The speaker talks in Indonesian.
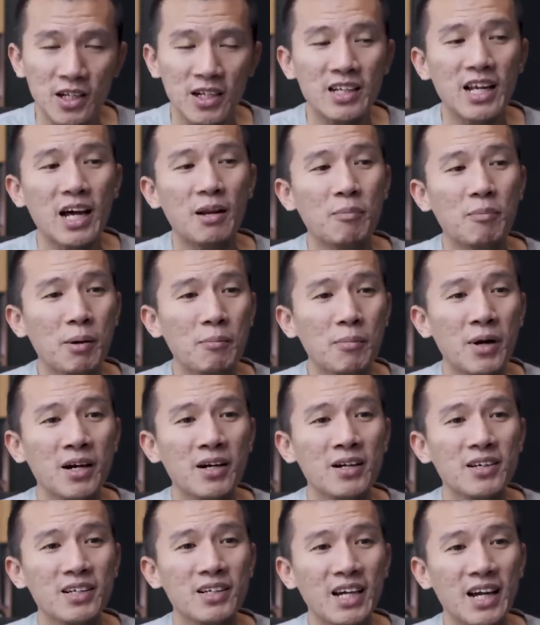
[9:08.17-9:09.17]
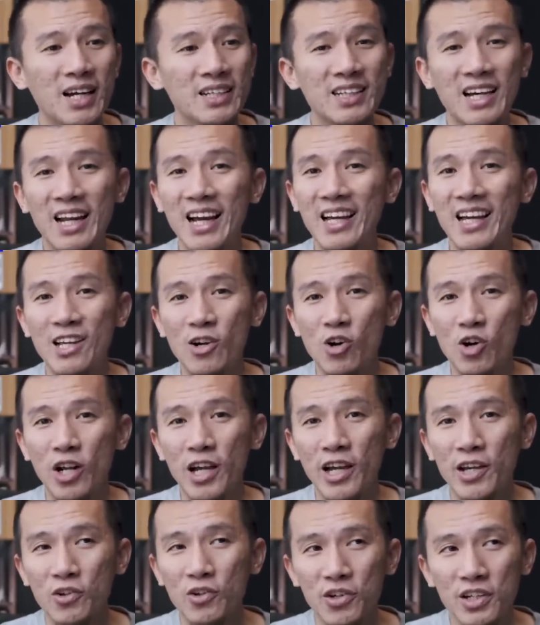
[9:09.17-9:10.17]
Dan memang ya salahnya
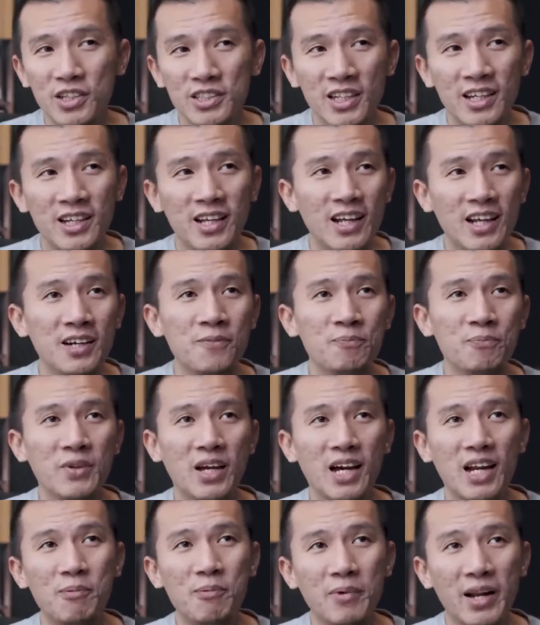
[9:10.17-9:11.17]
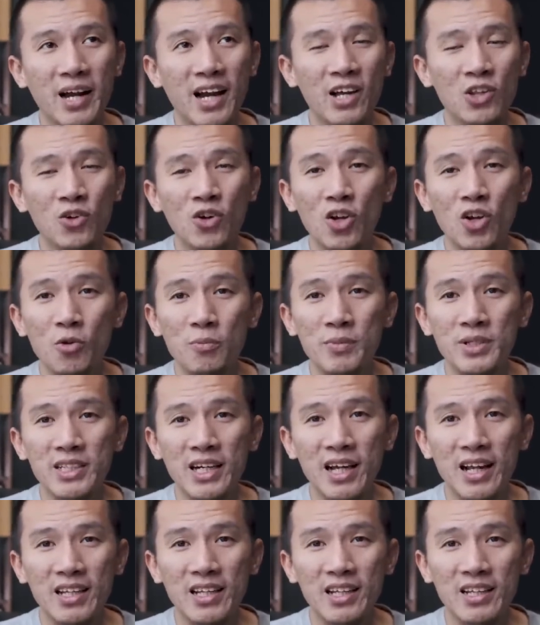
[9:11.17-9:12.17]
orang Indonesia adalah karena mereka tuh kalau
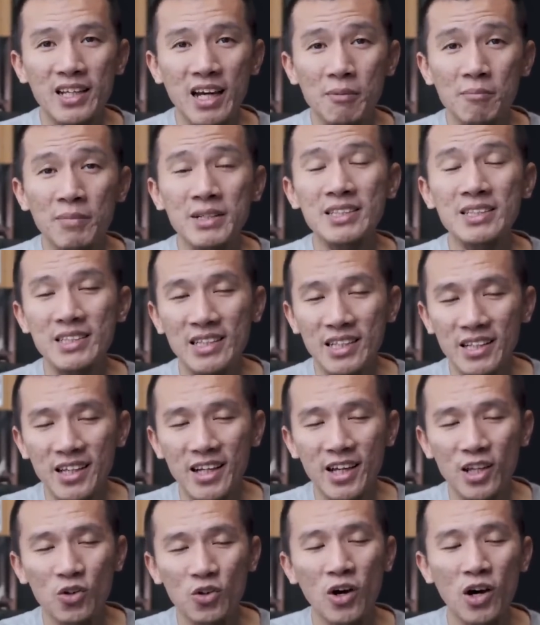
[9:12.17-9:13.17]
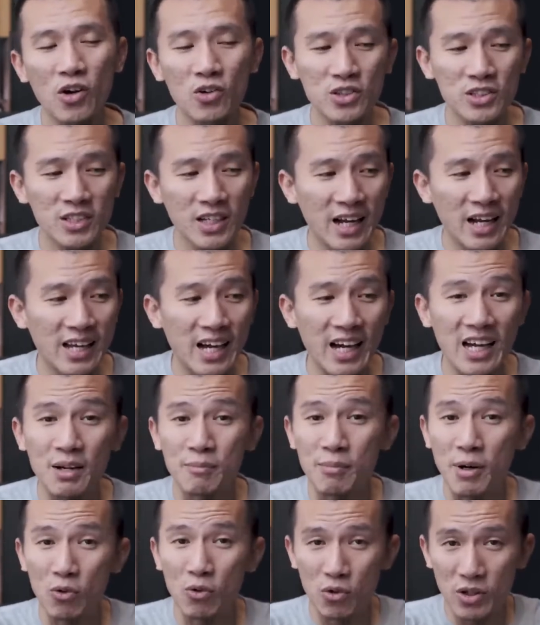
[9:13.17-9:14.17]
bicara tentang masjid itu harus kayak ada
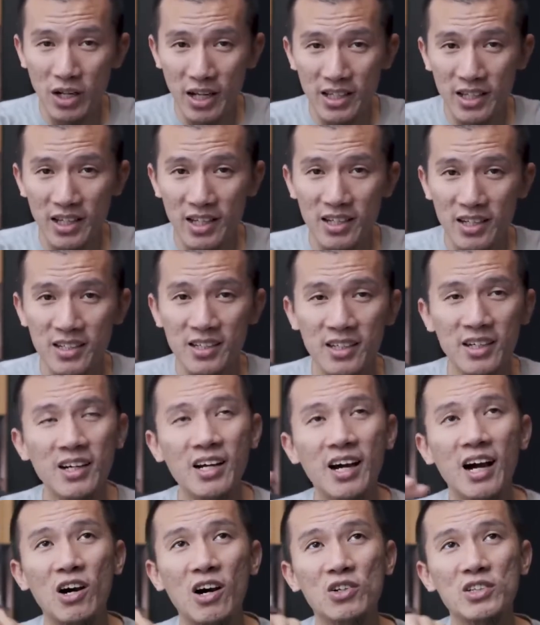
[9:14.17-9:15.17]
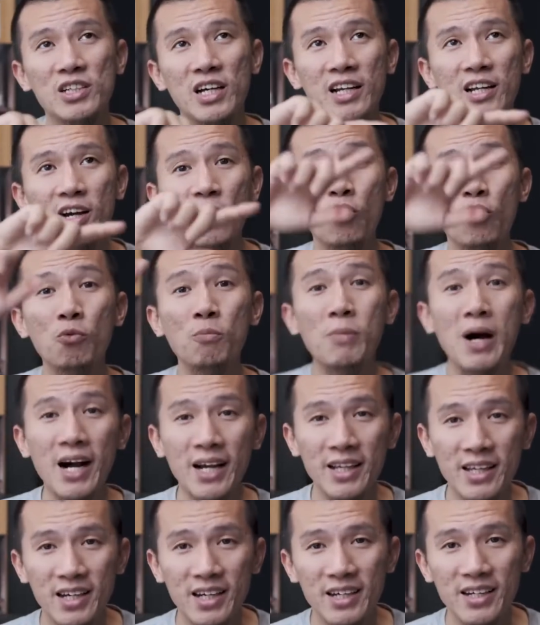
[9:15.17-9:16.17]
bangunannya, harus ada
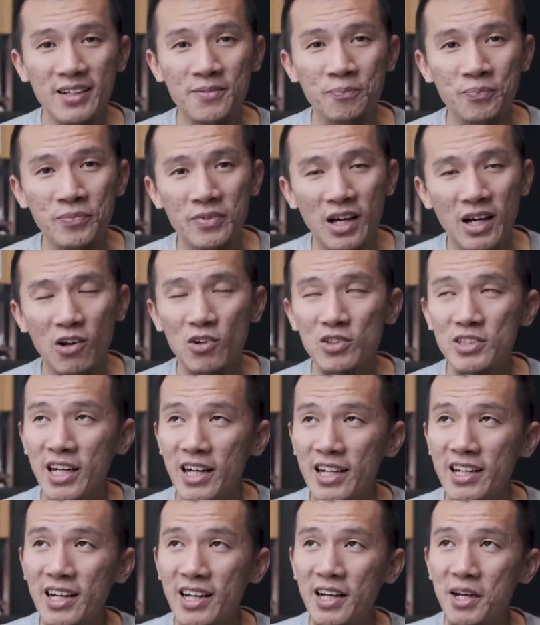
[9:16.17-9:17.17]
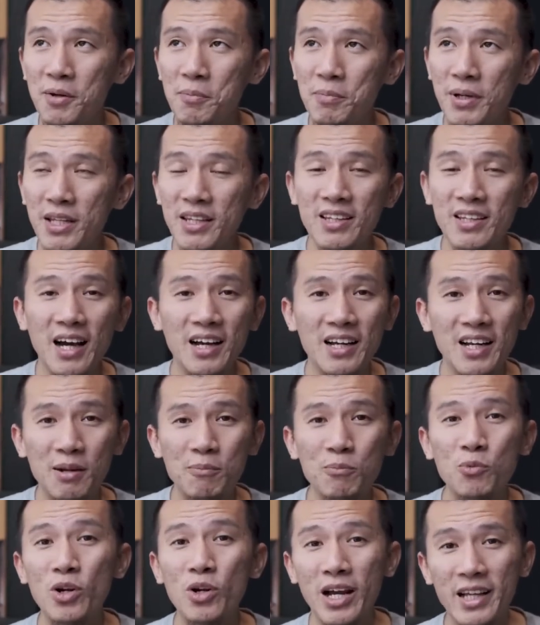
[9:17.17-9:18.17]
kubahnya, harus ada bintang
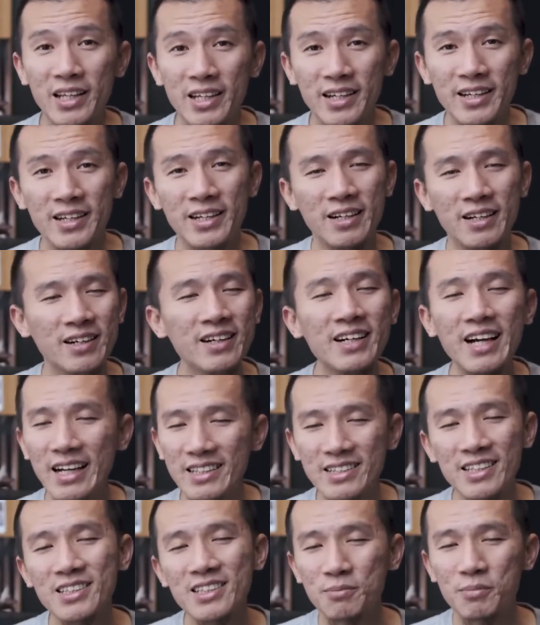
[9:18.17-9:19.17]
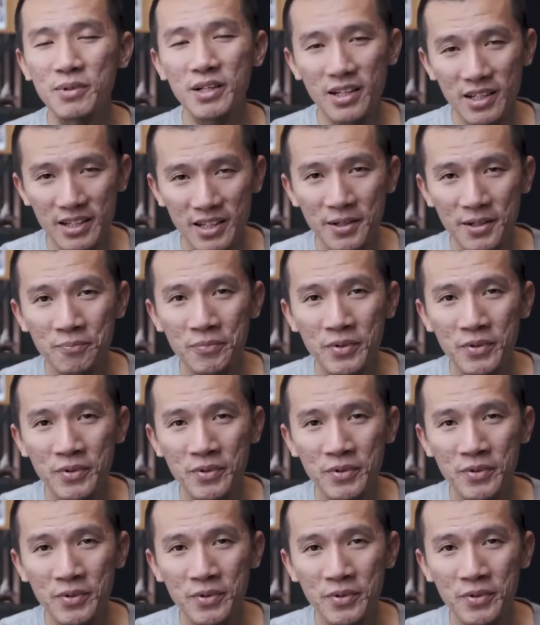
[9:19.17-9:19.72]
dan bulannya. Enggak sih sebenarnya.